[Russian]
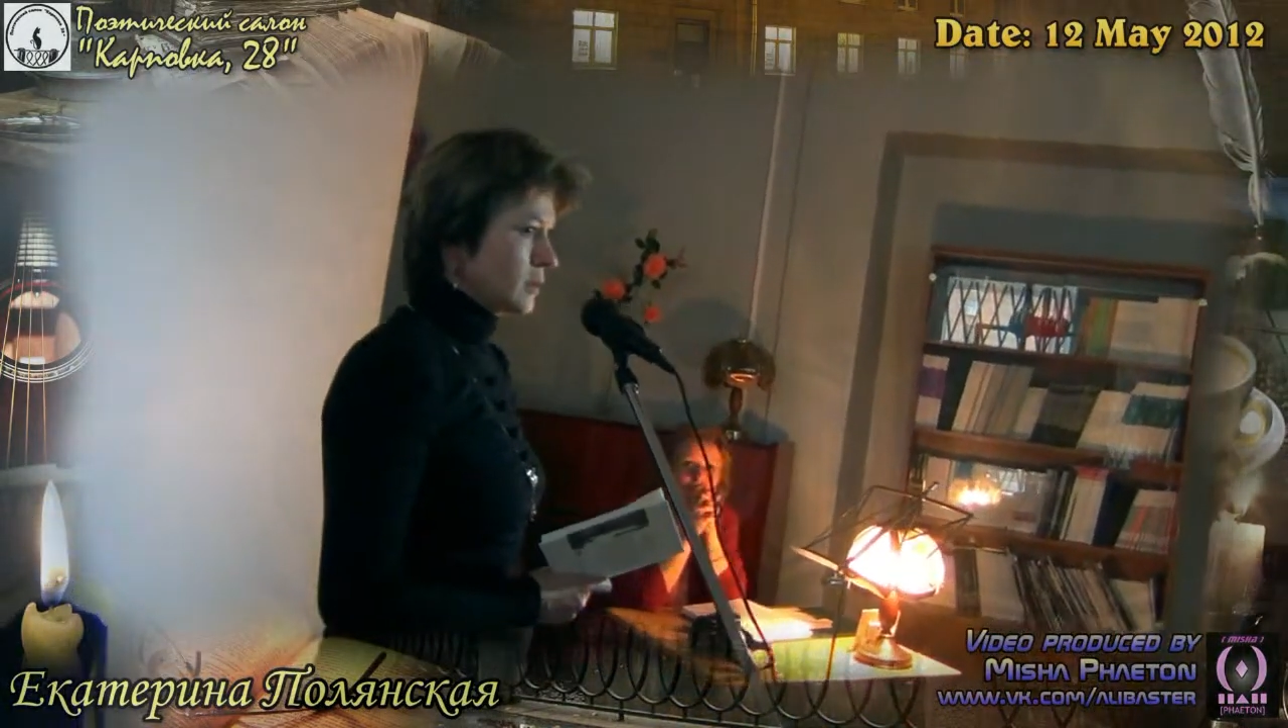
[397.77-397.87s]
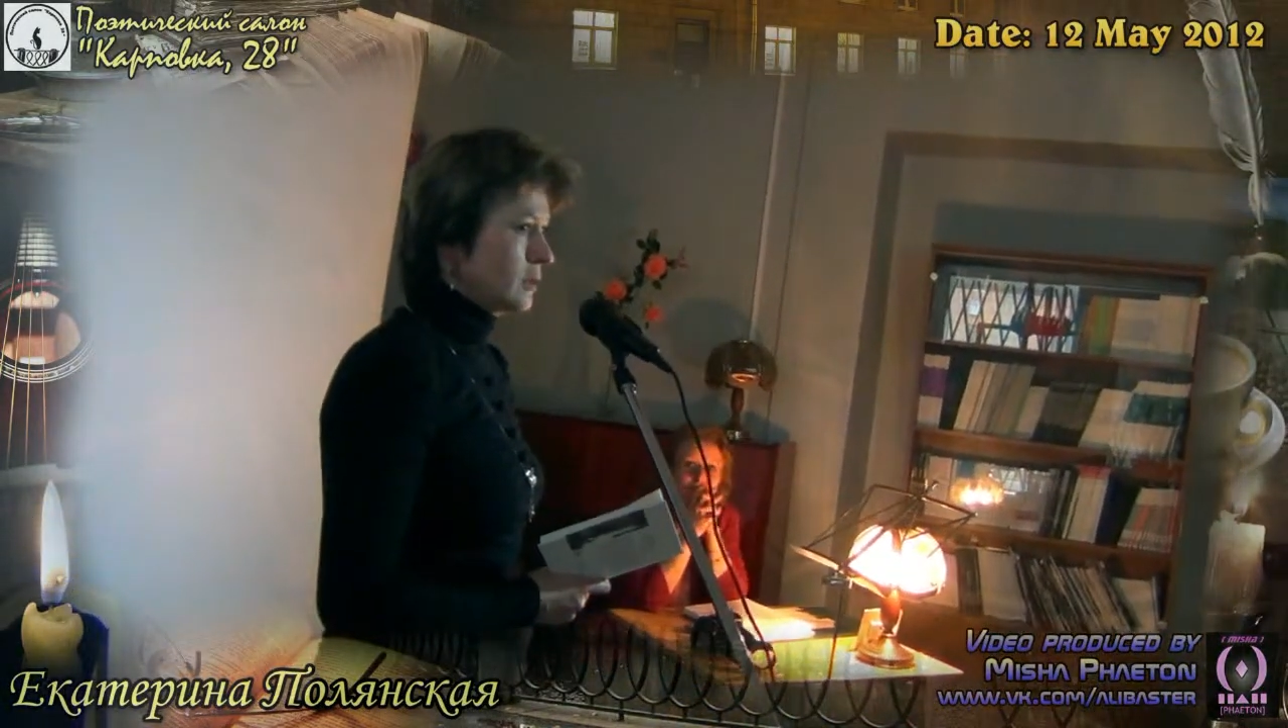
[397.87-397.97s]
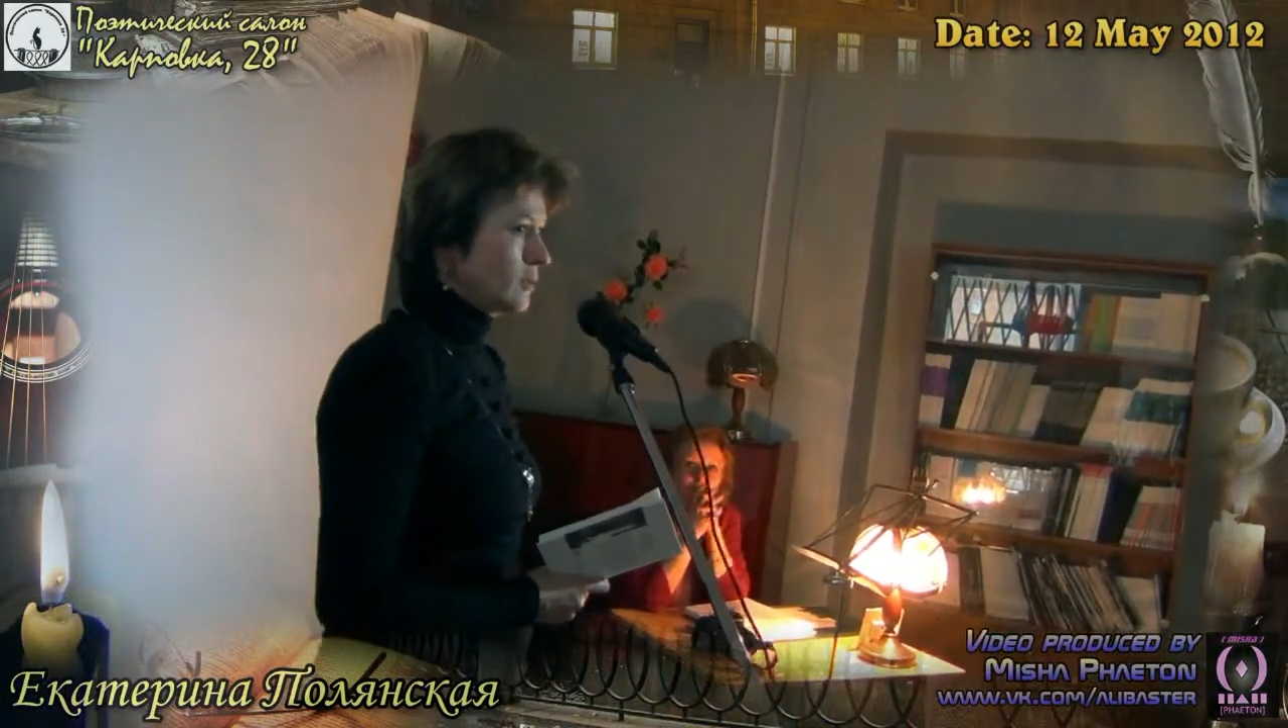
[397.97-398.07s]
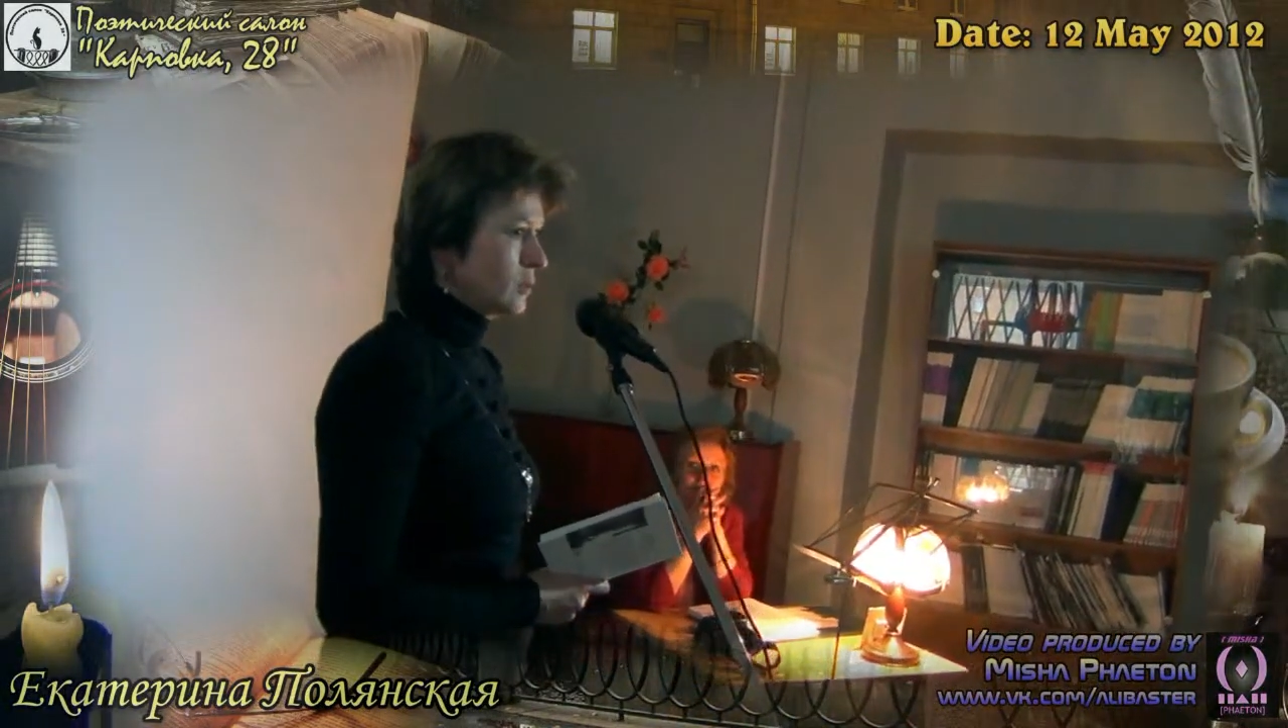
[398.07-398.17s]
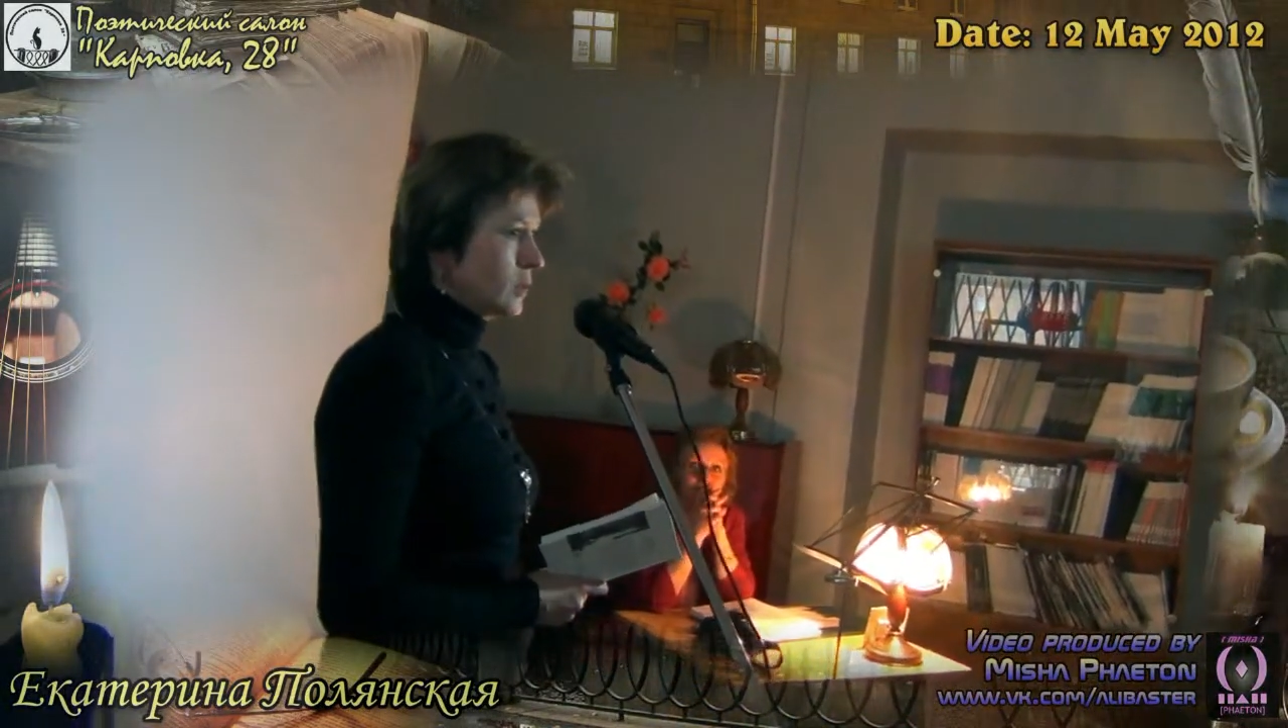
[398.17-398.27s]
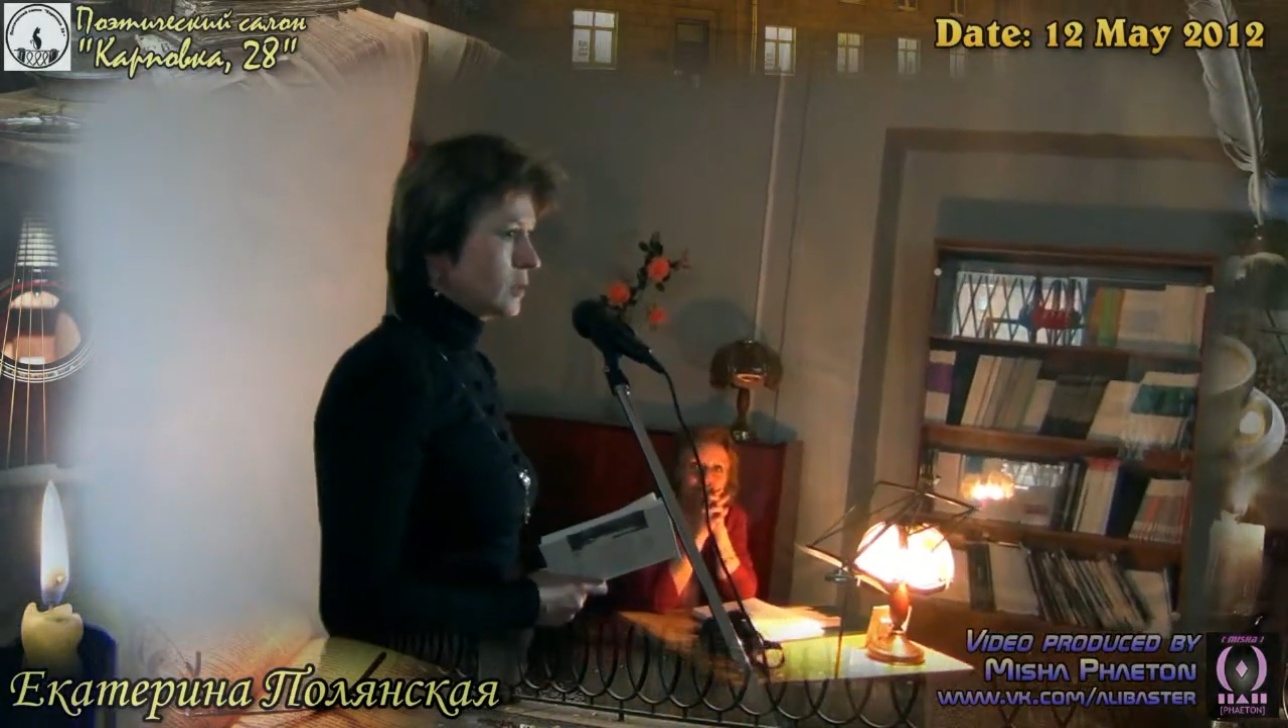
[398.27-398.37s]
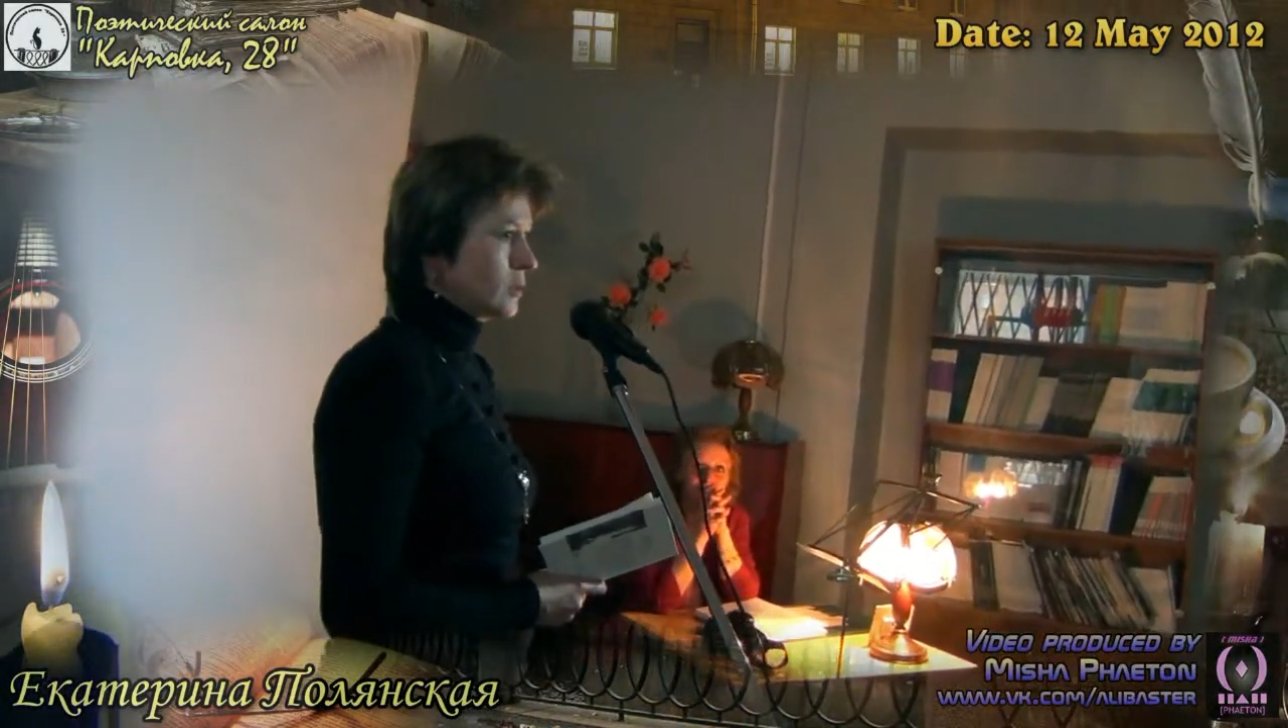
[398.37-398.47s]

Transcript: в основном